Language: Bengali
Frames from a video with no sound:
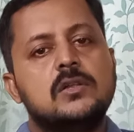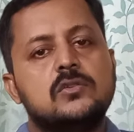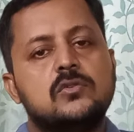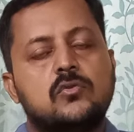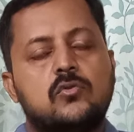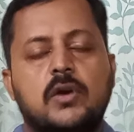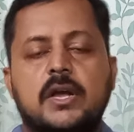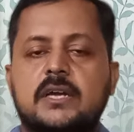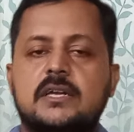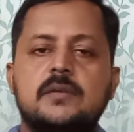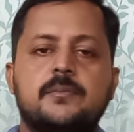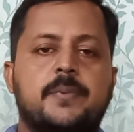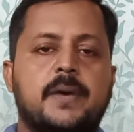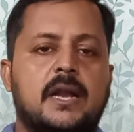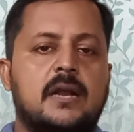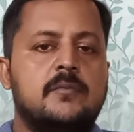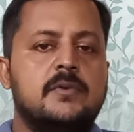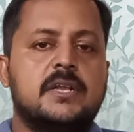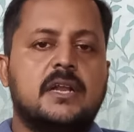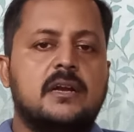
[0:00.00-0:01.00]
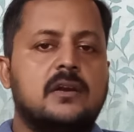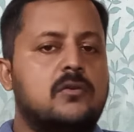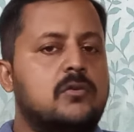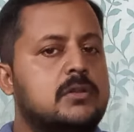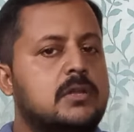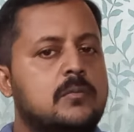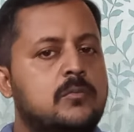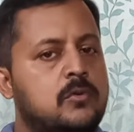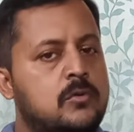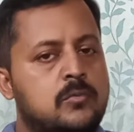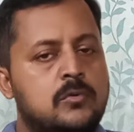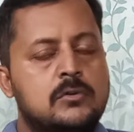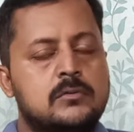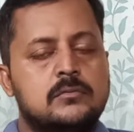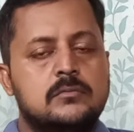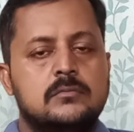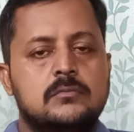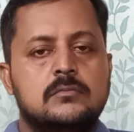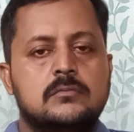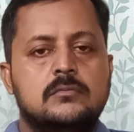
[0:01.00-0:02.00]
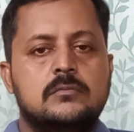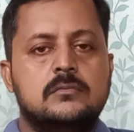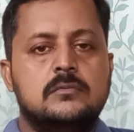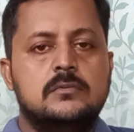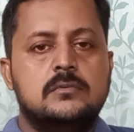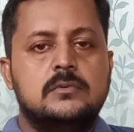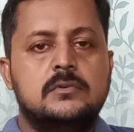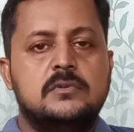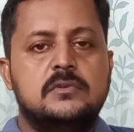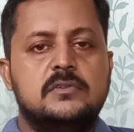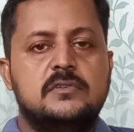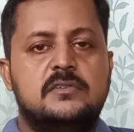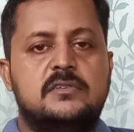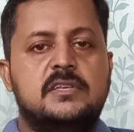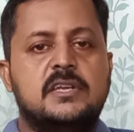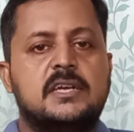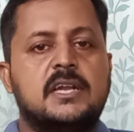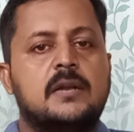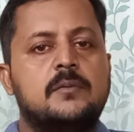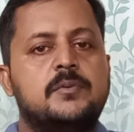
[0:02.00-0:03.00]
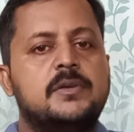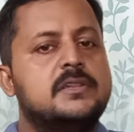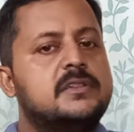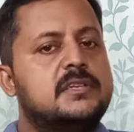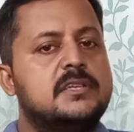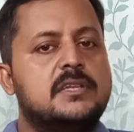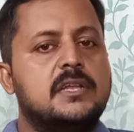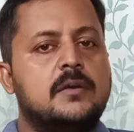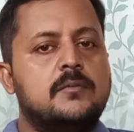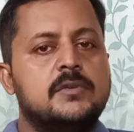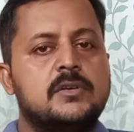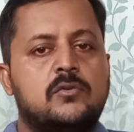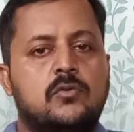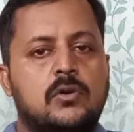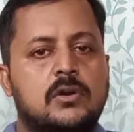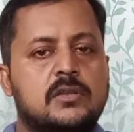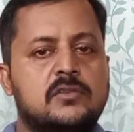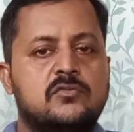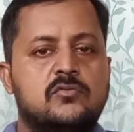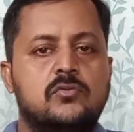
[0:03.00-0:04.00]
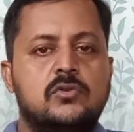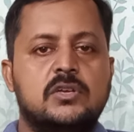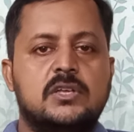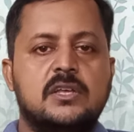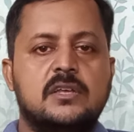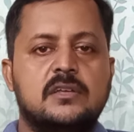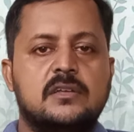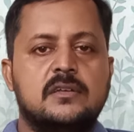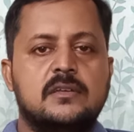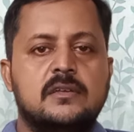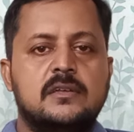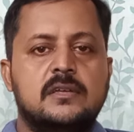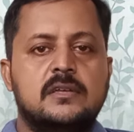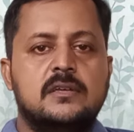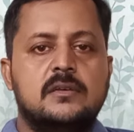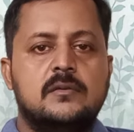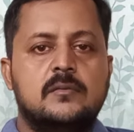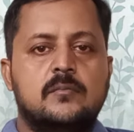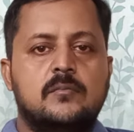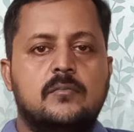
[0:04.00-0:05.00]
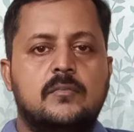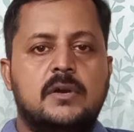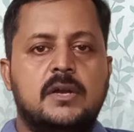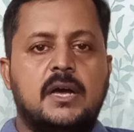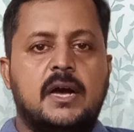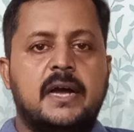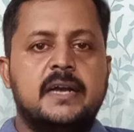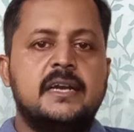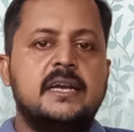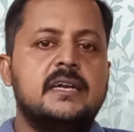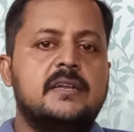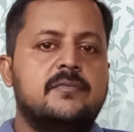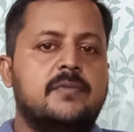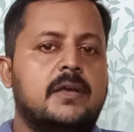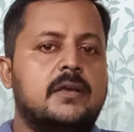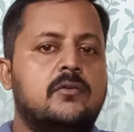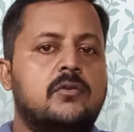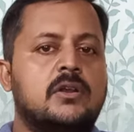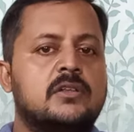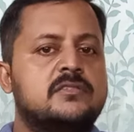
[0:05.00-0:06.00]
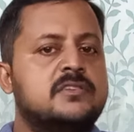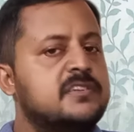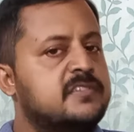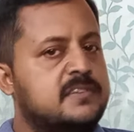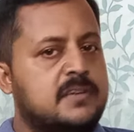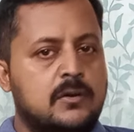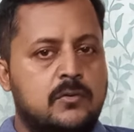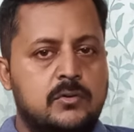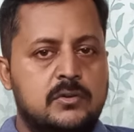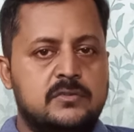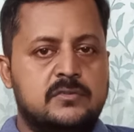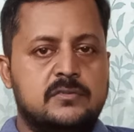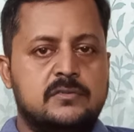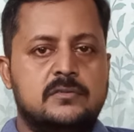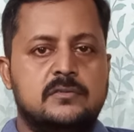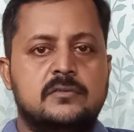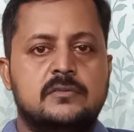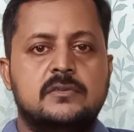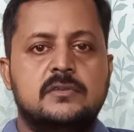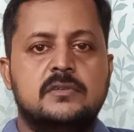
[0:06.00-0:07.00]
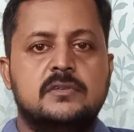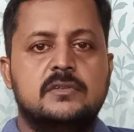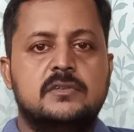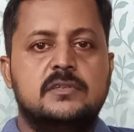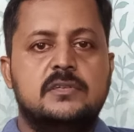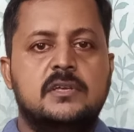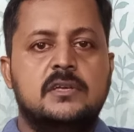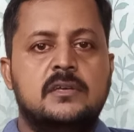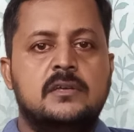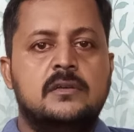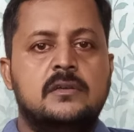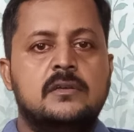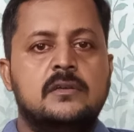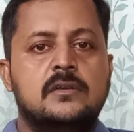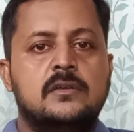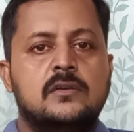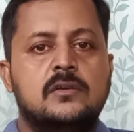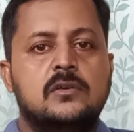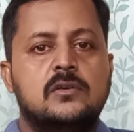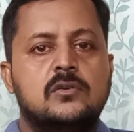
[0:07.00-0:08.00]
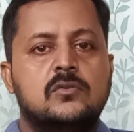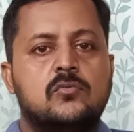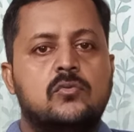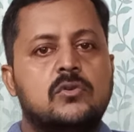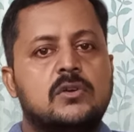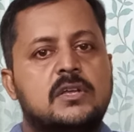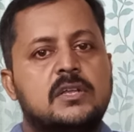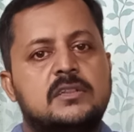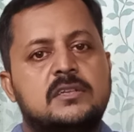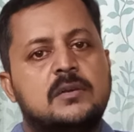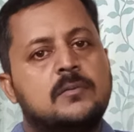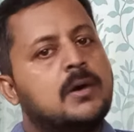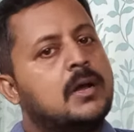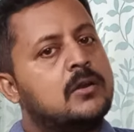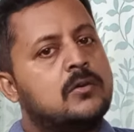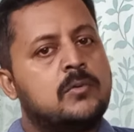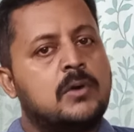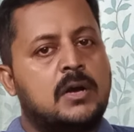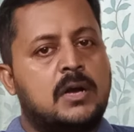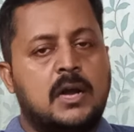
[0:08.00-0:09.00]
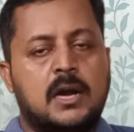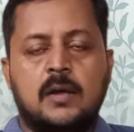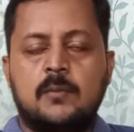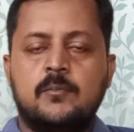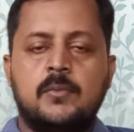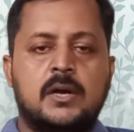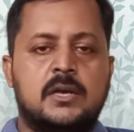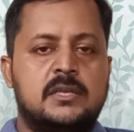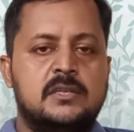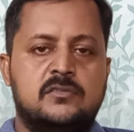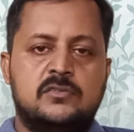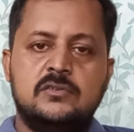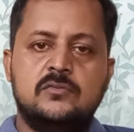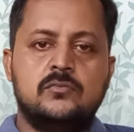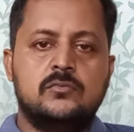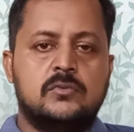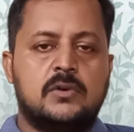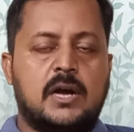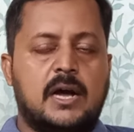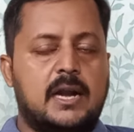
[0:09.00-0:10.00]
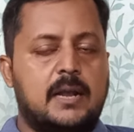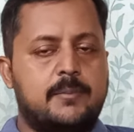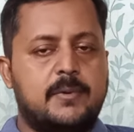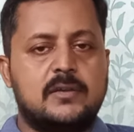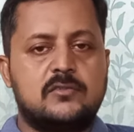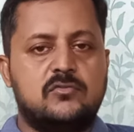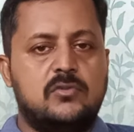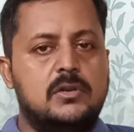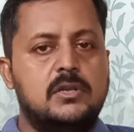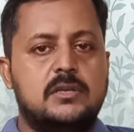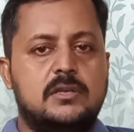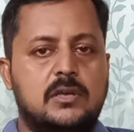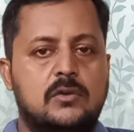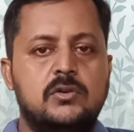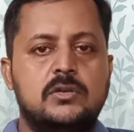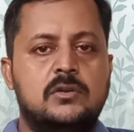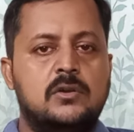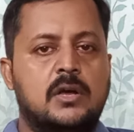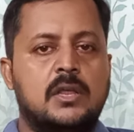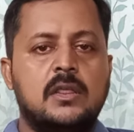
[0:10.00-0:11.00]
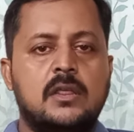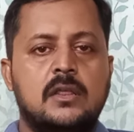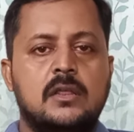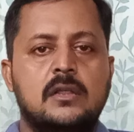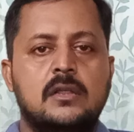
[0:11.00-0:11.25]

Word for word: তো কয়েকটি প্যারামিটারের কথা বলবো যেটার ভিত্তিতে আমি কলেজগুলিকে মানে আইডেন্টিফাই করার চেষ্টা করেছি যে কোন ক্ষেত্রে ভালো বা খারাপ বা কিছু খারাপ অ্যাকচুয়ালি কেউই নয়